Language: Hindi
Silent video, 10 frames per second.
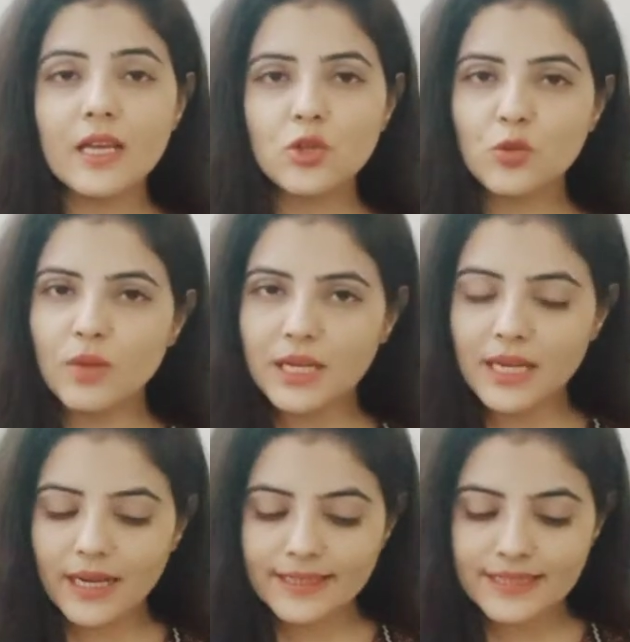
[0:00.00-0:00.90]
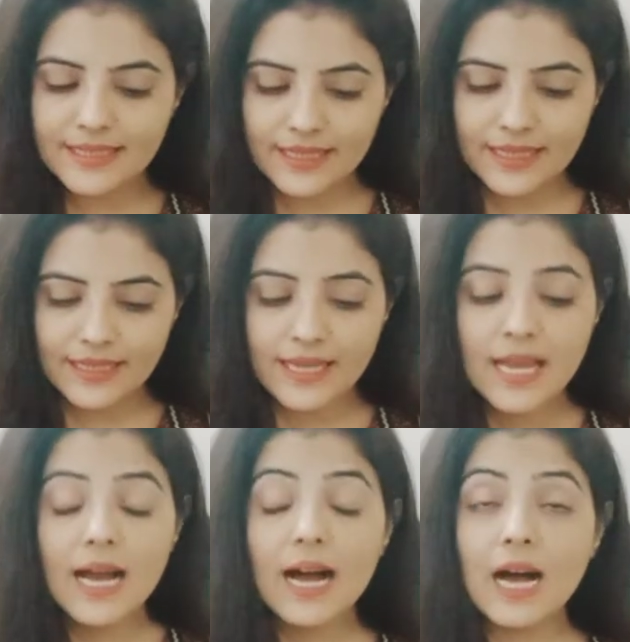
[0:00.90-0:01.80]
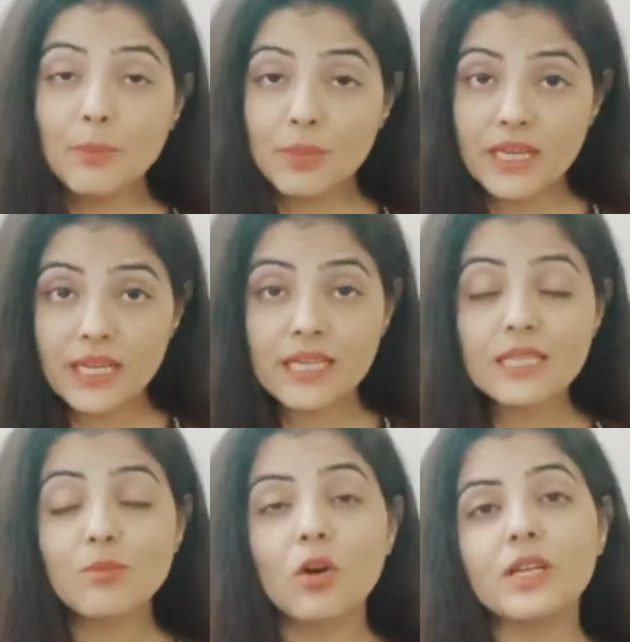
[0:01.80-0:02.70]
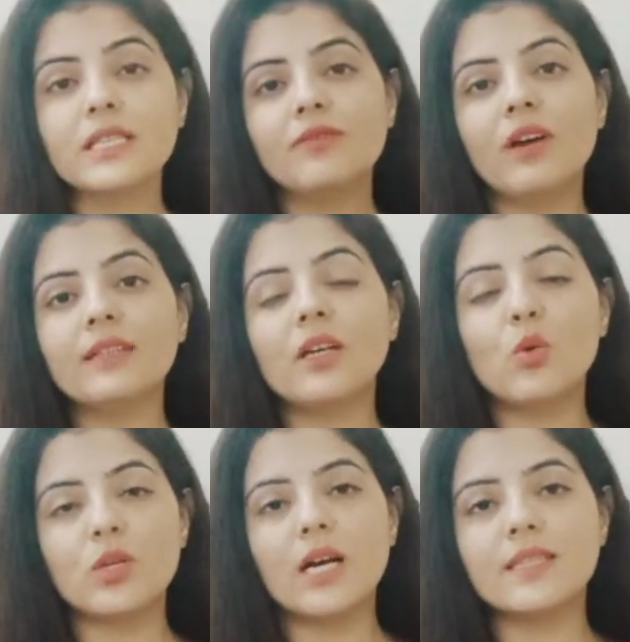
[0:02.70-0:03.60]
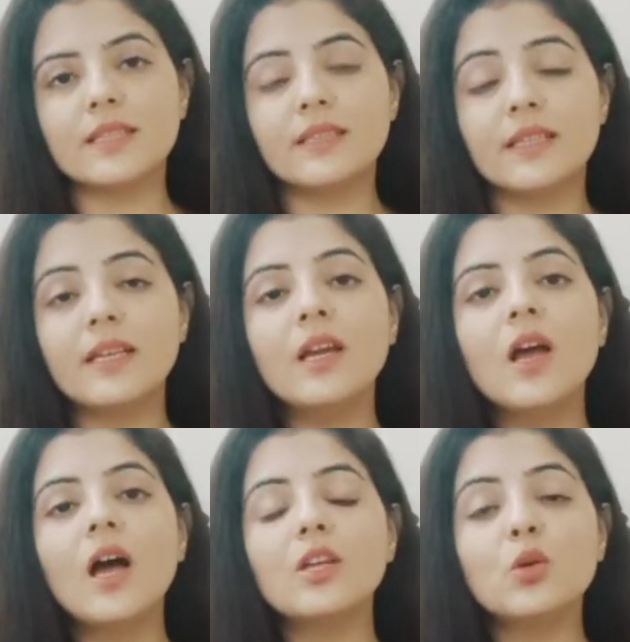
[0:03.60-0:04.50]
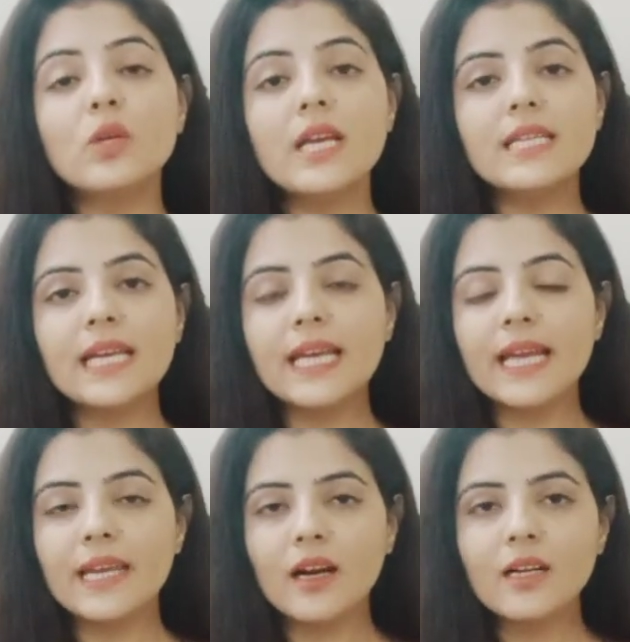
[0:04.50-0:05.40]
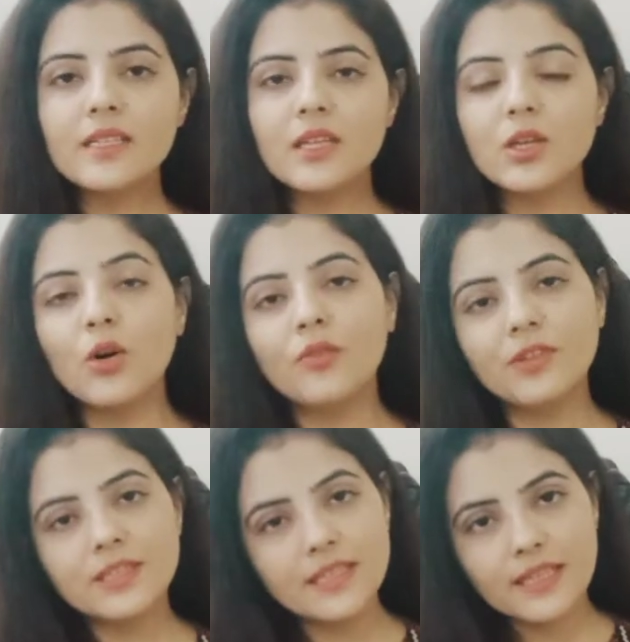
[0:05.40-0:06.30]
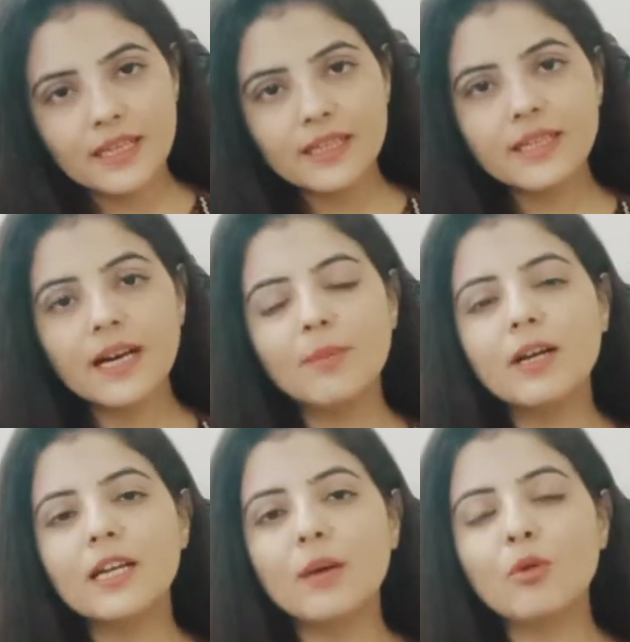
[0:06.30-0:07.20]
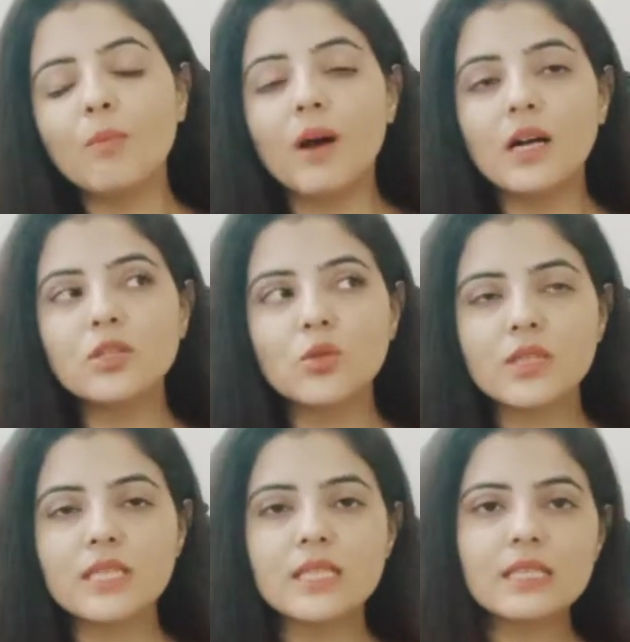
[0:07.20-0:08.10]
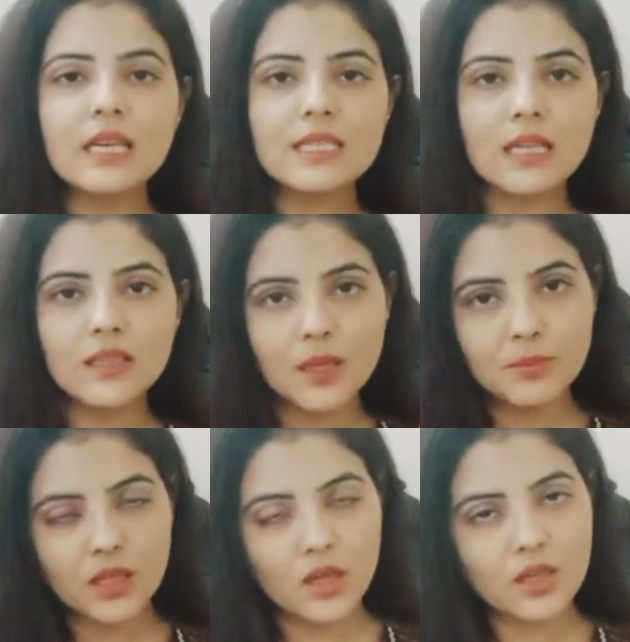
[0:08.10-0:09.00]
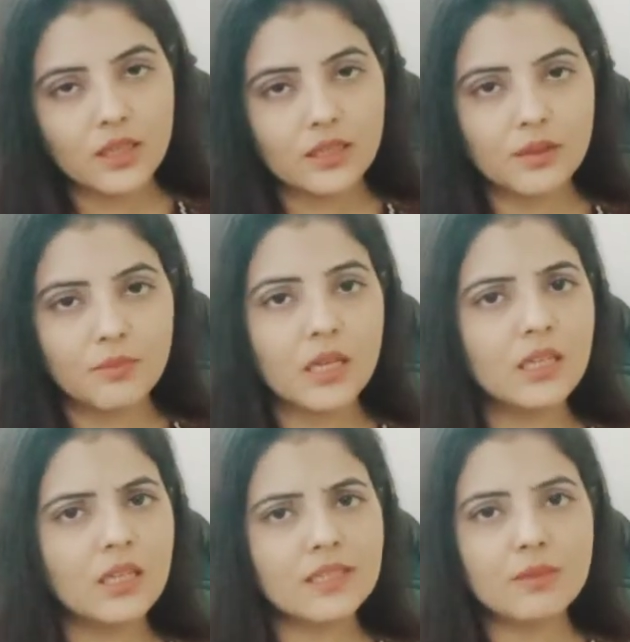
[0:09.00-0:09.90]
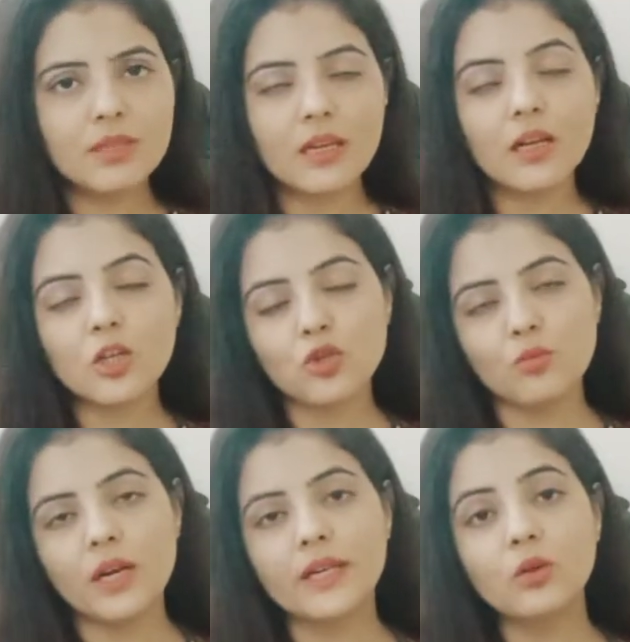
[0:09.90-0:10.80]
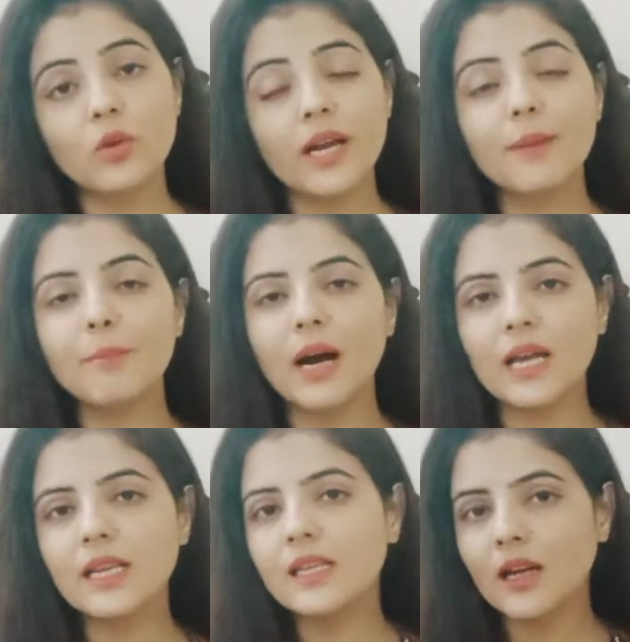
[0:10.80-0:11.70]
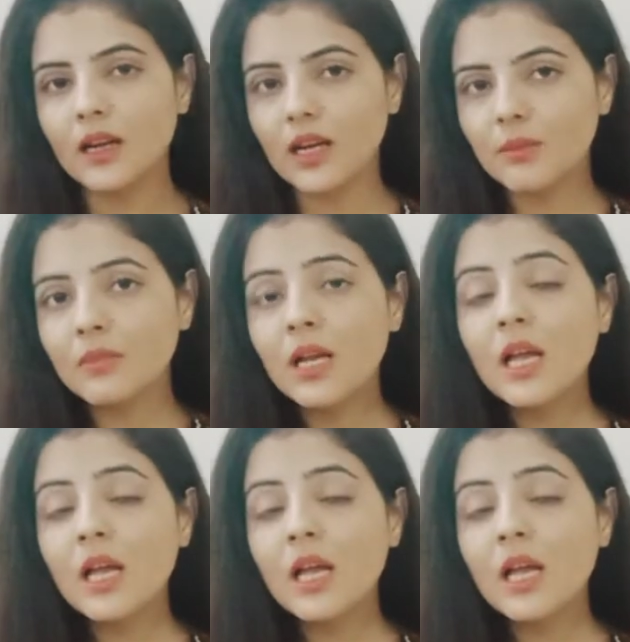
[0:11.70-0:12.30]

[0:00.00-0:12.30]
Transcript: जुर्माने आयद किए गए आप भी इस मौके से फ़ायदा उठा सकते हैं क्योंकि ये ऐलान ये ऑफ़र ये है कि अब अगर आपको 500 से सत्तर हज़ार दिरहम तक के दरमियान किसी भी तरह का जुर्माना हुआ है भारी या कम